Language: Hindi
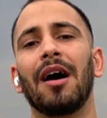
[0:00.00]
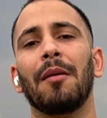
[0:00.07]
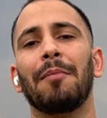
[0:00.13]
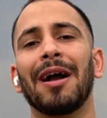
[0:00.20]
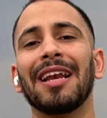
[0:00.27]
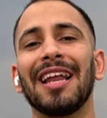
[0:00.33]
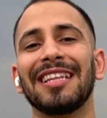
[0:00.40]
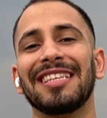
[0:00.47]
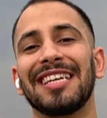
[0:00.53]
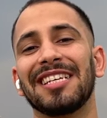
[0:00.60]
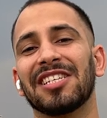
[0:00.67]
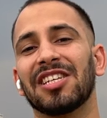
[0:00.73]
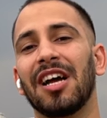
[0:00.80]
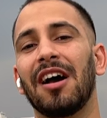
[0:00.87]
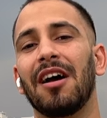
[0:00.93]

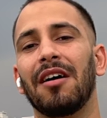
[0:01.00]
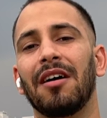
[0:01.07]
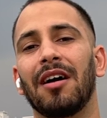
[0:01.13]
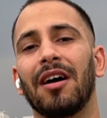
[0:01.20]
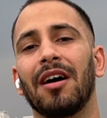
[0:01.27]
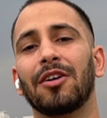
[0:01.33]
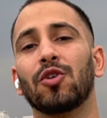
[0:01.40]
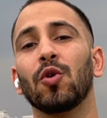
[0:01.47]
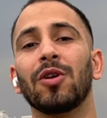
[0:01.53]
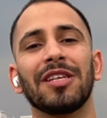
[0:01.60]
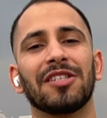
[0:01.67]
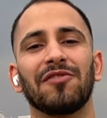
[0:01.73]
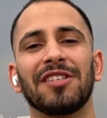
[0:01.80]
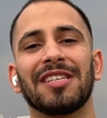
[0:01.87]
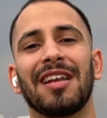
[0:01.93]
बांग्लादेश का
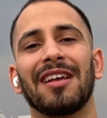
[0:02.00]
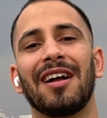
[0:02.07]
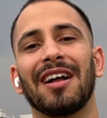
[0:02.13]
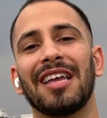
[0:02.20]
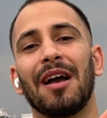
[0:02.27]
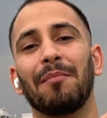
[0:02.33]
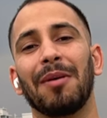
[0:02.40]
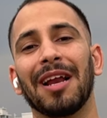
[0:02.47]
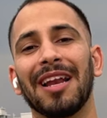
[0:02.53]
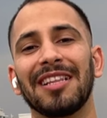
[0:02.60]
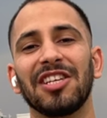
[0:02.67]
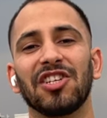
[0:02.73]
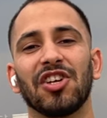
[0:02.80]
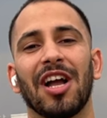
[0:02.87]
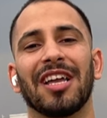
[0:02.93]
टूरिस्ट वीज़ा लगा के आप
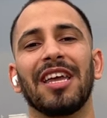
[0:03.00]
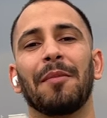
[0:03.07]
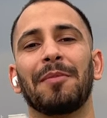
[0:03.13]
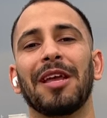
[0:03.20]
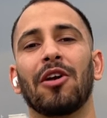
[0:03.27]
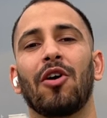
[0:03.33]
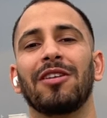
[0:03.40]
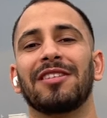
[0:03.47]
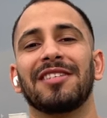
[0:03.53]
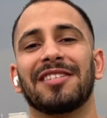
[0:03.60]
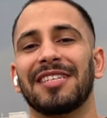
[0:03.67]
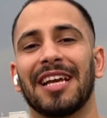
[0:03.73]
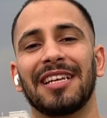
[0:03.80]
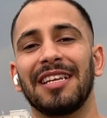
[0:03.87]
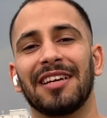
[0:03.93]
बांग्लादेश आके अपने कॉलेजेस
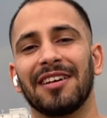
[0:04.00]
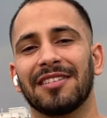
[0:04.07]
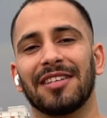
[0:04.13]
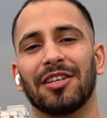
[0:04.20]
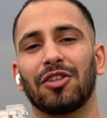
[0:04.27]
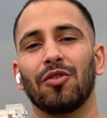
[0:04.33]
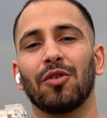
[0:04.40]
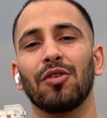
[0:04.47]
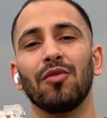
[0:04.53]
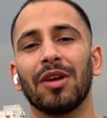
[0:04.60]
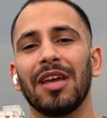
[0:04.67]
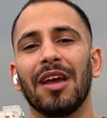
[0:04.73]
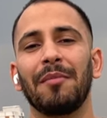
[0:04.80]
चेक नहीं कर सकते हो क्योंकि